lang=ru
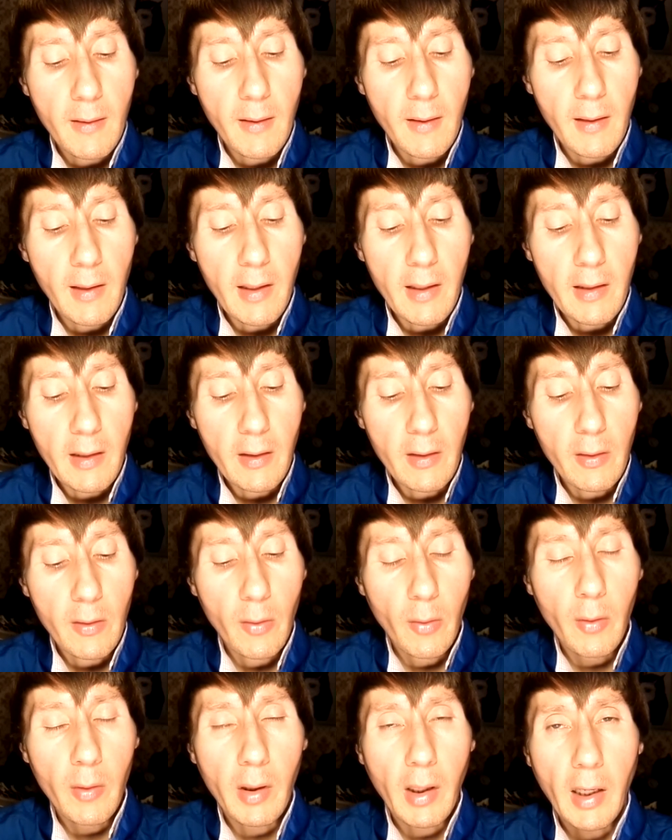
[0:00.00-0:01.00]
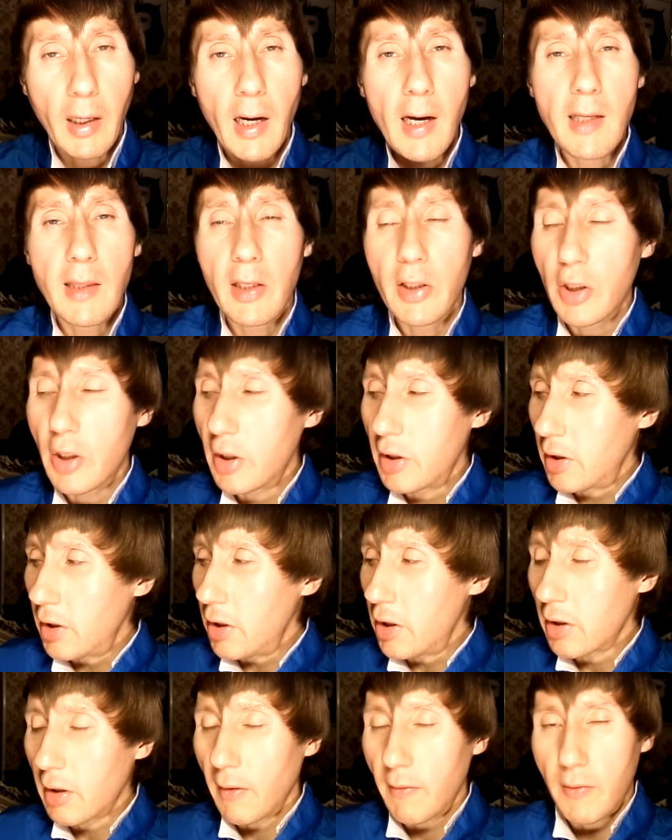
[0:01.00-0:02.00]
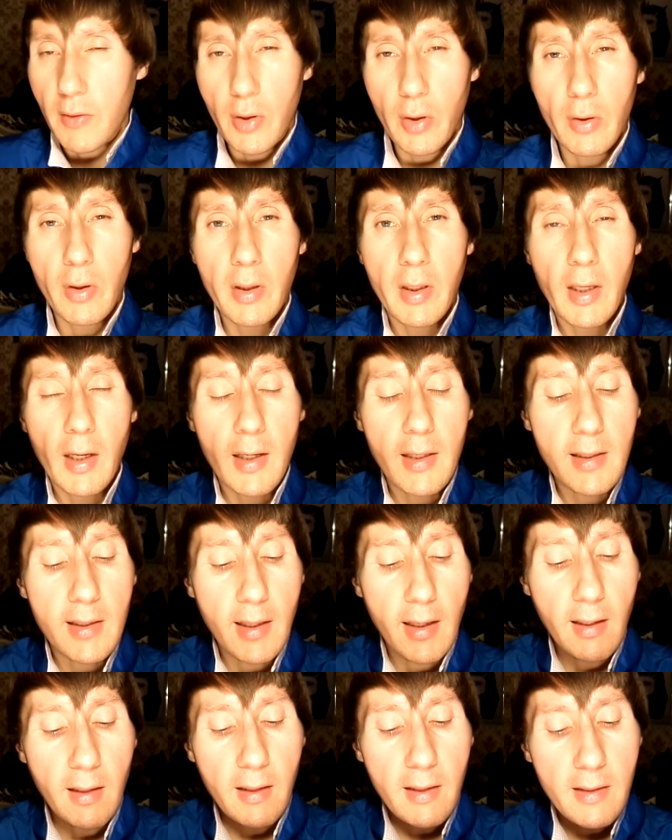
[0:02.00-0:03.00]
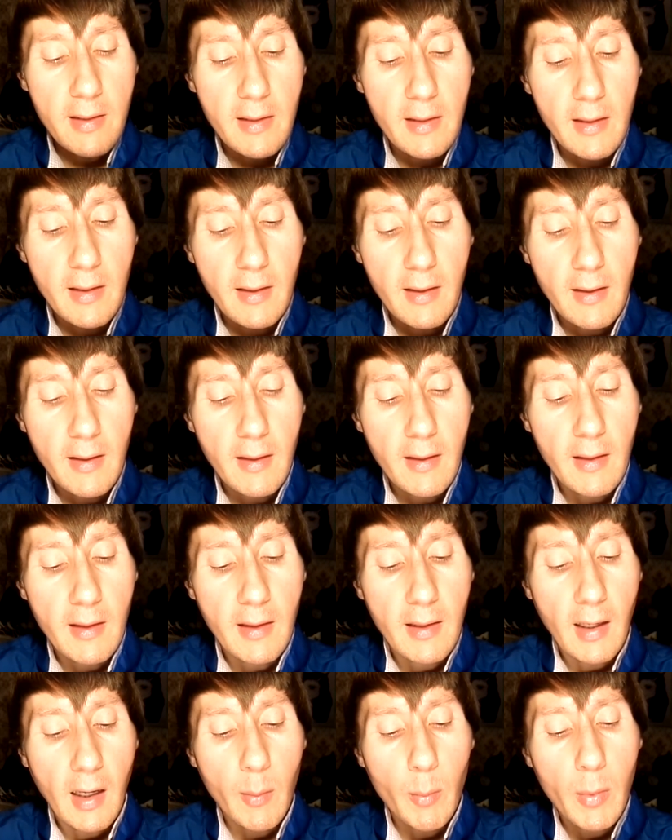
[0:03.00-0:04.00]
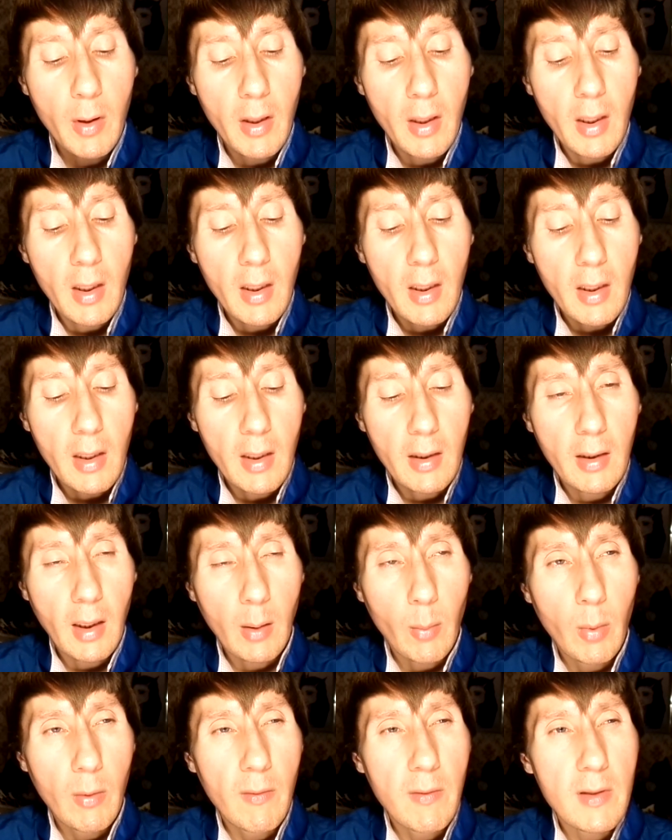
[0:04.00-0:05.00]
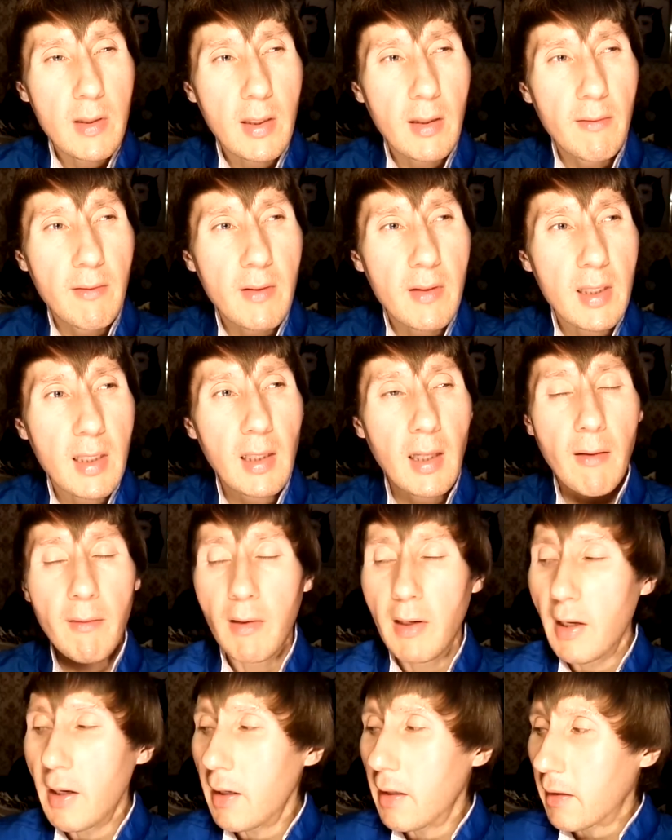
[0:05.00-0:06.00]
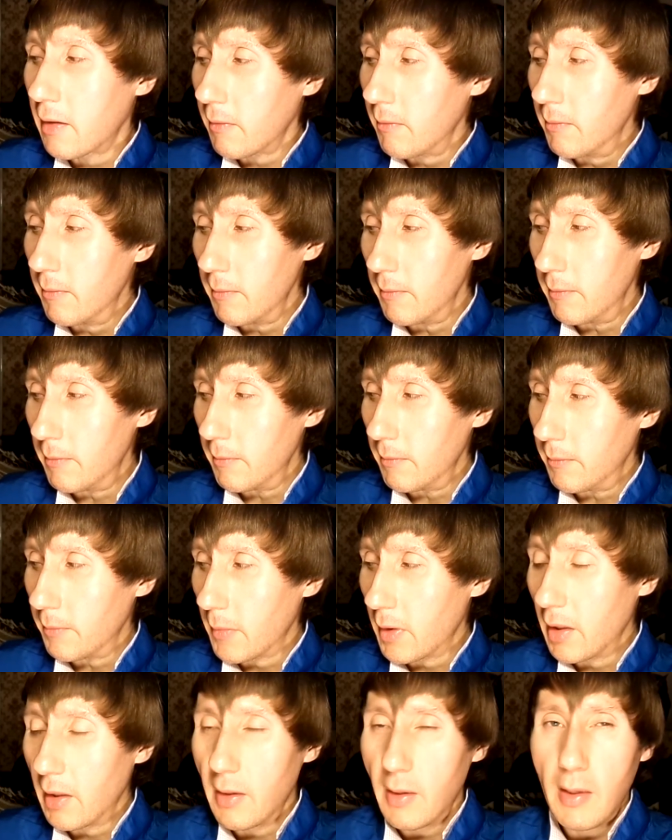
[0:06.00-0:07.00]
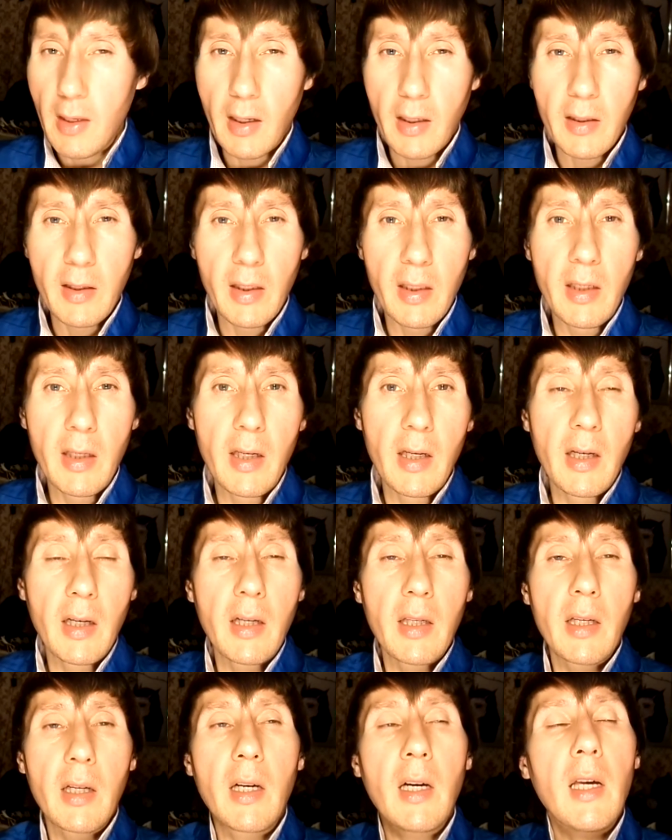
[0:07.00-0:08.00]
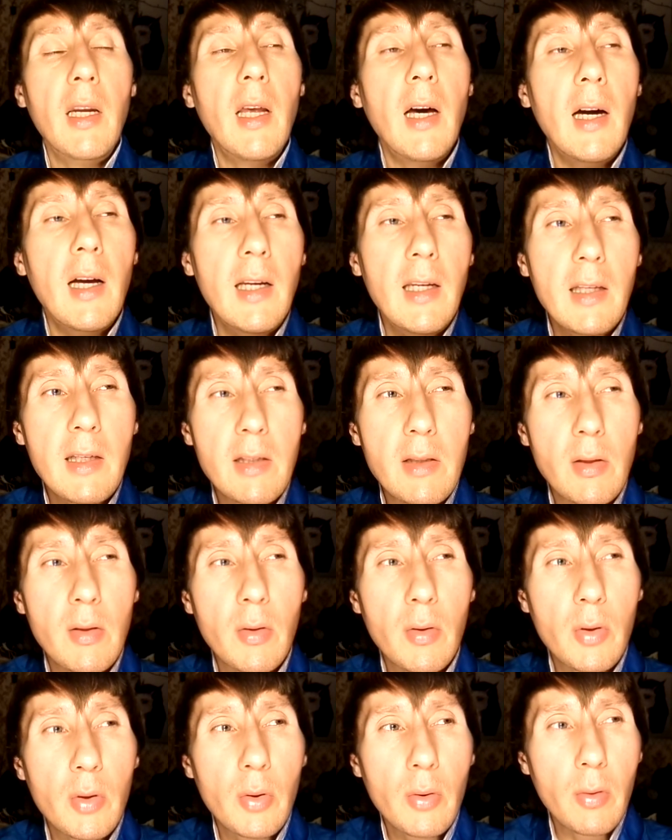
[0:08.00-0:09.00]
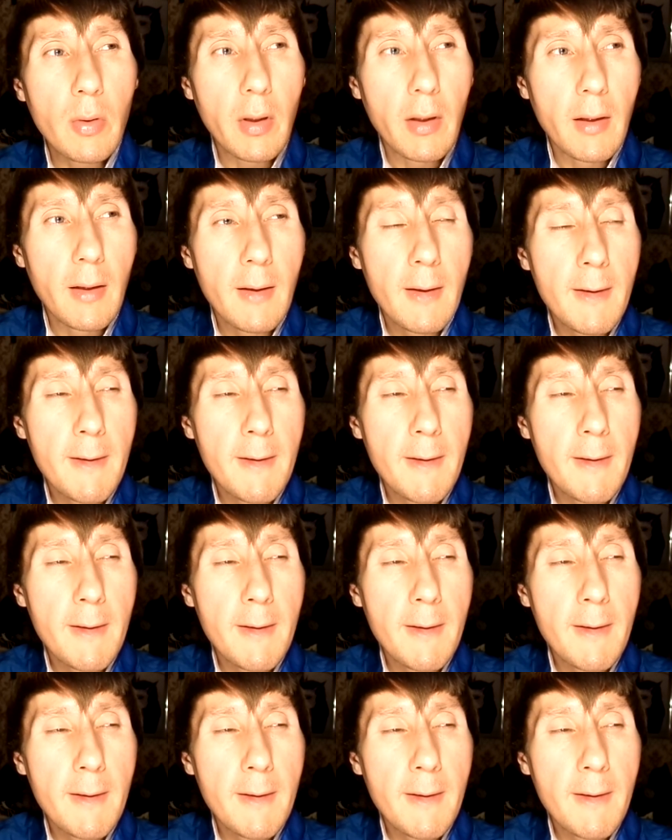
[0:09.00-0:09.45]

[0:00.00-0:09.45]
Лениным. Но какая-то частичка все-таки осталась там и как бы возглавляет некоторые эгрегориальные структуры